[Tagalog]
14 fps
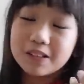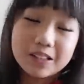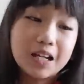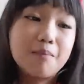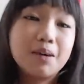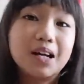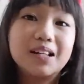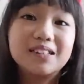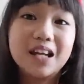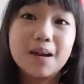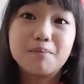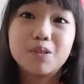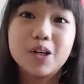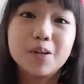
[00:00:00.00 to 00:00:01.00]
Tsaka maganda
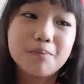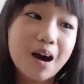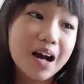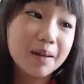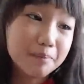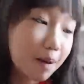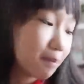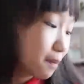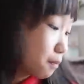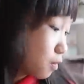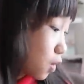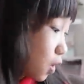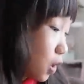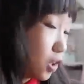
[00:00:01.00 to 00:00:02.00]
po yung mga iba pa
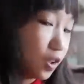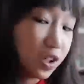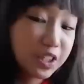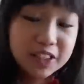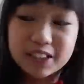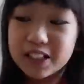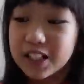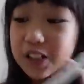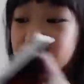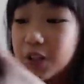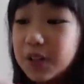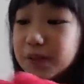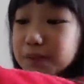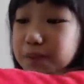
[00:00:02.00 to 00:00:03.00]
pong colors nito.
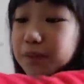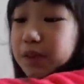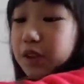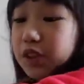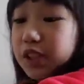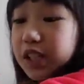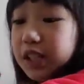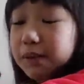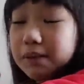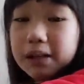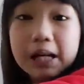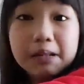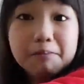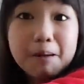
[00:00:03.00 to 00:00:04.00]
Eh,
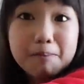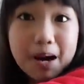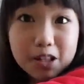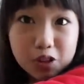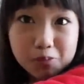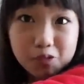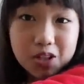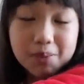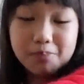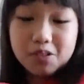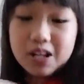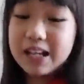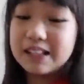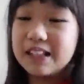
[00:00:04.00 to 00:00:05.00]
papatong muna po
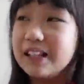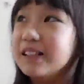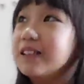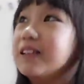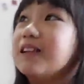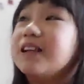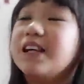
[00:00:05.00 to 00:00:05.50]
natin.